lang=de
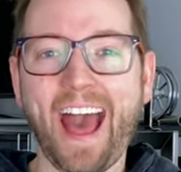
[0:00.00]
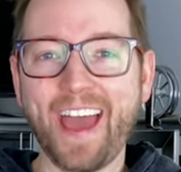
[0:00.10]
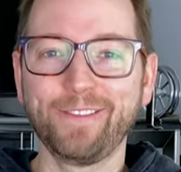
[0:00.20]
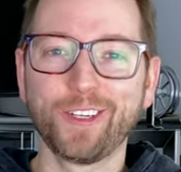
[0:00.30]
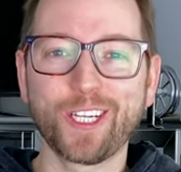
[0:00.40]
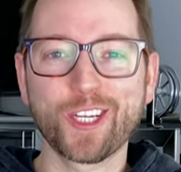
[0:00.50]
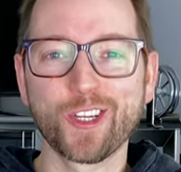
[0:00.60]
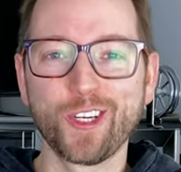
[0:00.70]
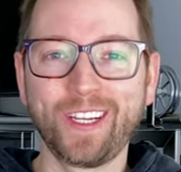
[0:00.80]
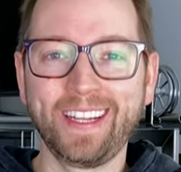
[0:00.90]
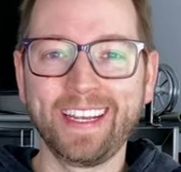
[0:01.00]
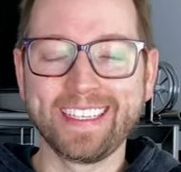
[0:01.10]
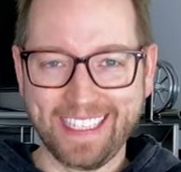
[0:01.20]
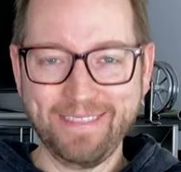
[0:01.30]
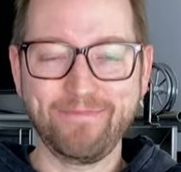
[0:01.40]
Einen wunderschönen
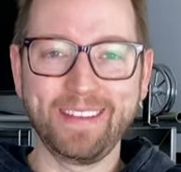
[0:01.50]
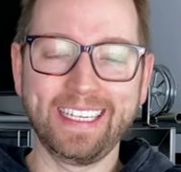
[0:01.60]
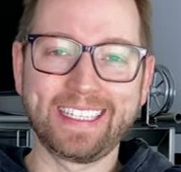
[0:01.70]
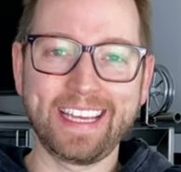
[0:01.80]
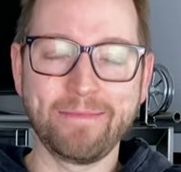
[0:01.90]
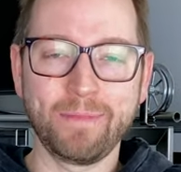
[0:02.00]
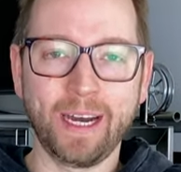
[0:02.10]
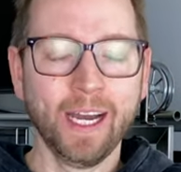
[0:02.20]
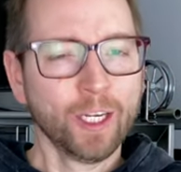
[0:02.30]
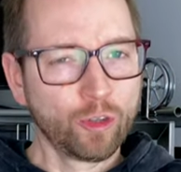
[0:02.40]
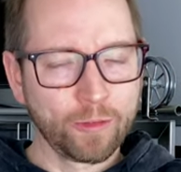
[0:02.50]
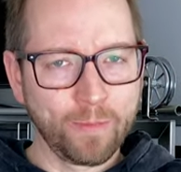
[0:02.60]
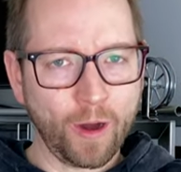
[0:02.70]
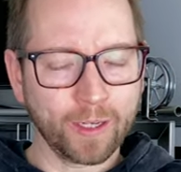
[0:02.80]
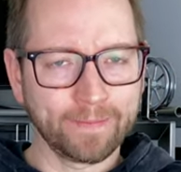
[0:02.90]
7. Dezember. Guten
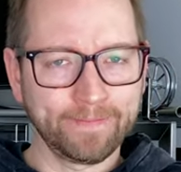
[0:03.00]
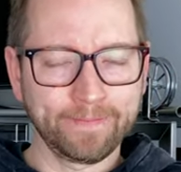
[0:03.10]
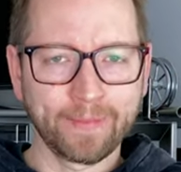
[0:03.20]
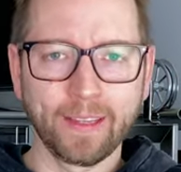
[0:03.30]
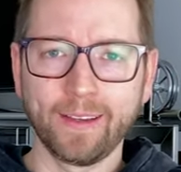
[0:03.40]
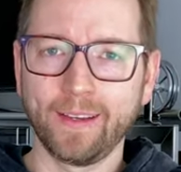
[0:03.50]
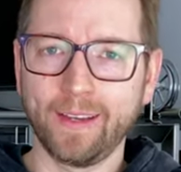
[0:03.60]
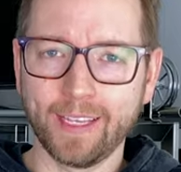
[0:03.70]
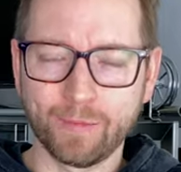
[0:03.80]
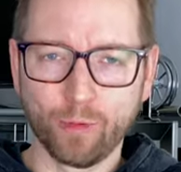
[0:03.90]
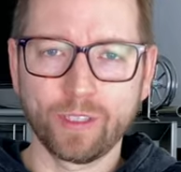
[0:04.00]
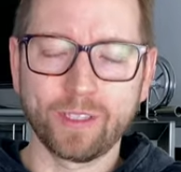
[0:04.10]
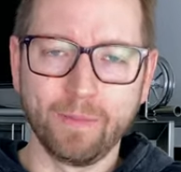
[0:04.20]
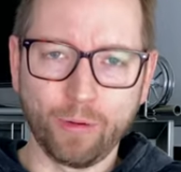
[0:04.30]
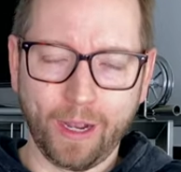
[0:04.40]
Morgen. Es muss
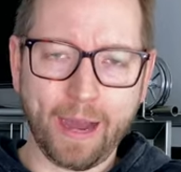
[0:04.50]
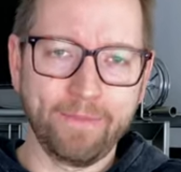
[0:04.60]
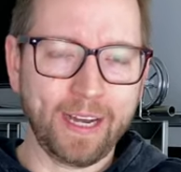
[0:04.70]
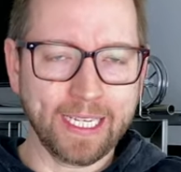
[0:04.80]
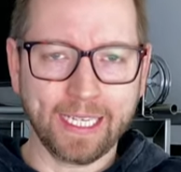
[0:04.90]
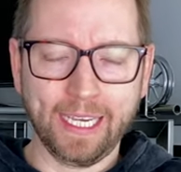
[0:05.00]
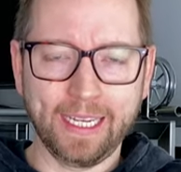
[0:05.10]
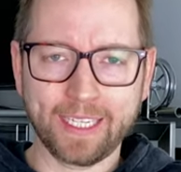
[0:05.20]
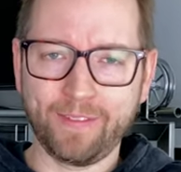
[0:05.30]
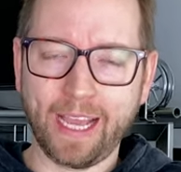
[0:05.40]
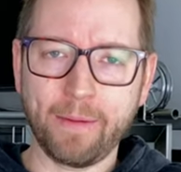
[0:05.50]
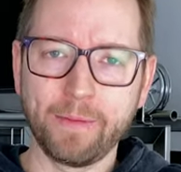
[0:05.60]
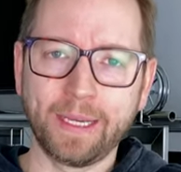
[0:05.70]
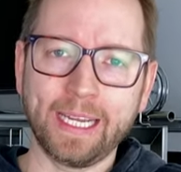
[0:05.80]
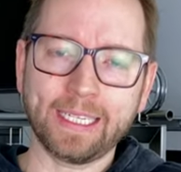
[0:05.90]
im Programm weitergehen, deswegen habe ich
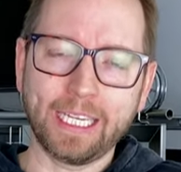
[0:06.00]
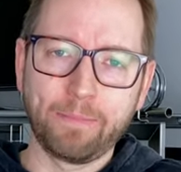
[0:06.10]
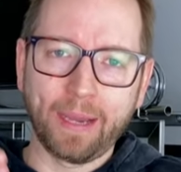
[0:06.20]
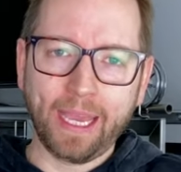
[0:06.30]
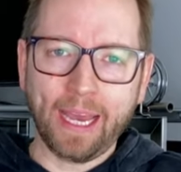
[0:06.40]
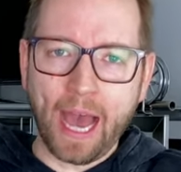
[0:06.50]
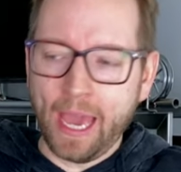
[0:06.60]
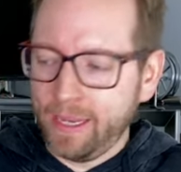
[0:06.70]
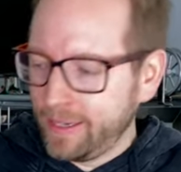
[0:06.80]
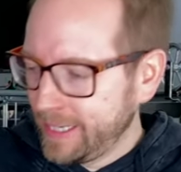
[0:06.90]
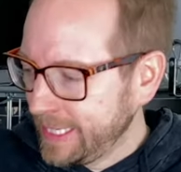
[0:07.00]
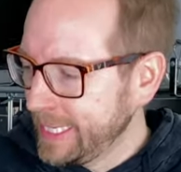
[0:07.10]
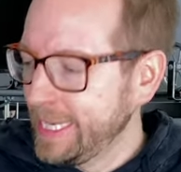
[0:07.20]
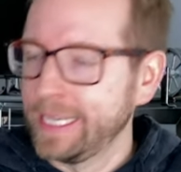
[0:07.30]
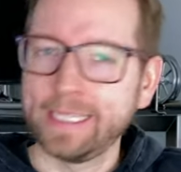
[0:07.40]
mir gedacht, ich bringe eine
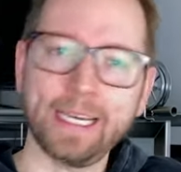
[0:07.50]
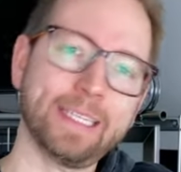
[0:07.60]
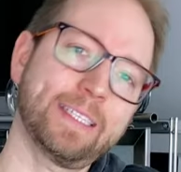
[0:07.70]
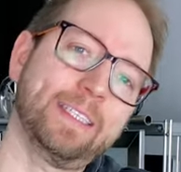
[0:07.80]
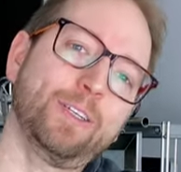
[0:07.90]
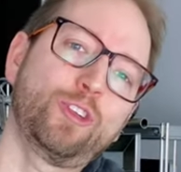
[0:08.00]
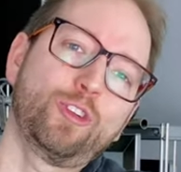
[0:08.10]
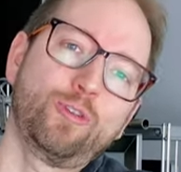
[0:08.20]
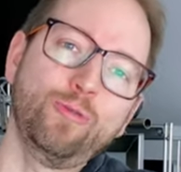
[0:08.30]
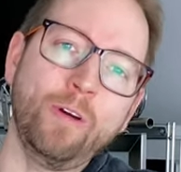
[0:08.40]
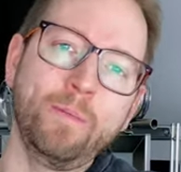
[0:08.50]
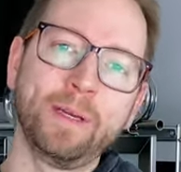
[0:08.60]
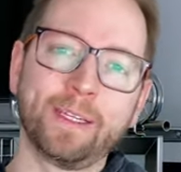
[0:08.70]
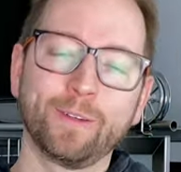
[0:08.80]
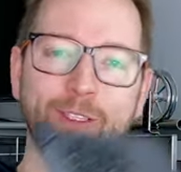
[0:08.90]
Tastatur
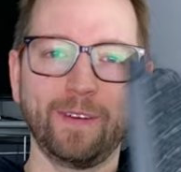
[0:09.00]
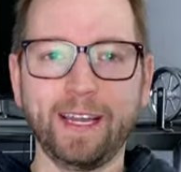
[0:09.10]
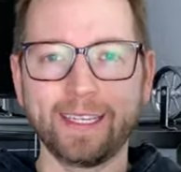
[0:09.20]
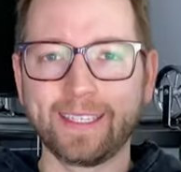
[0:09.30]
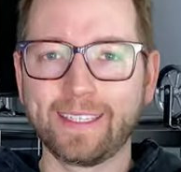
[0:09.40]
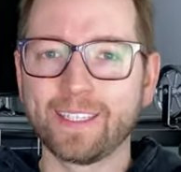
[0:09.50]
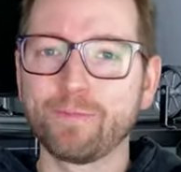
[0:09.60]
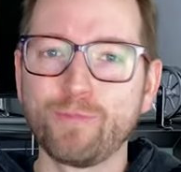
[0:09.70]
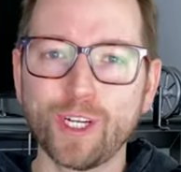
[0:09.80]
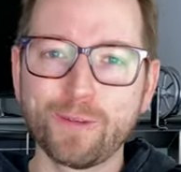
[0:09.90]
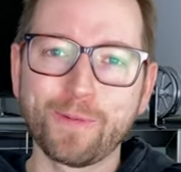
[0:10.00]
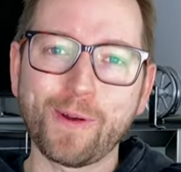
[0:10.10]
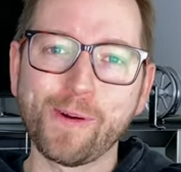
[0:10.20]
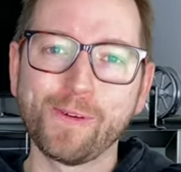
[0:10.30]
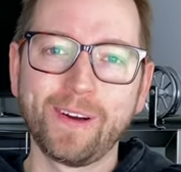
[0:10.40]
mit. Und zwar, das ist das Bridge
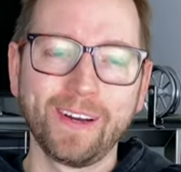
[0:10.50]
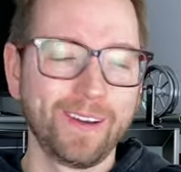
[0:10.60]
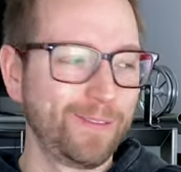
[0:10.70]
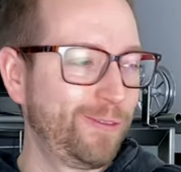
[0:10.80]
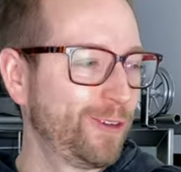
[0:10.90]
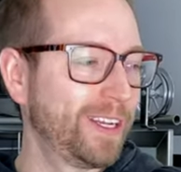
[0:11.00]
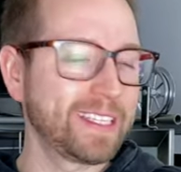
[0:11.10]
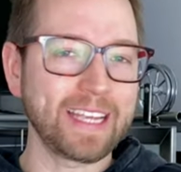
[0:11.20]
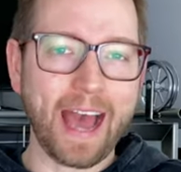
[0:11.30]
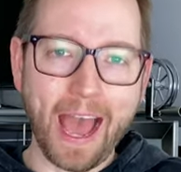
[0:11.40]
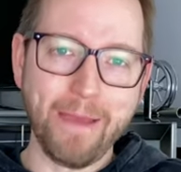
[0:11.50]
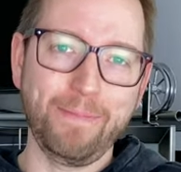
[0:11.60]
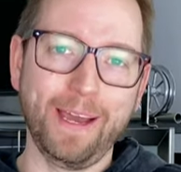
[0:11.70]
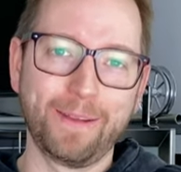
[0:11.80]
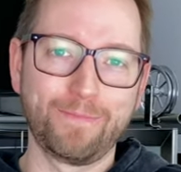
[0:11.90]
Pro für das
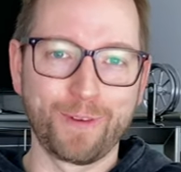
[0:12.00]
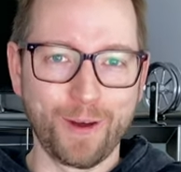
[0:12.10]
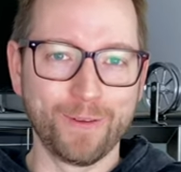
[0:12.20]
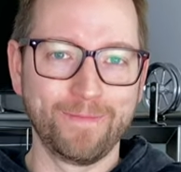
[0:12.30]
iPad Pro.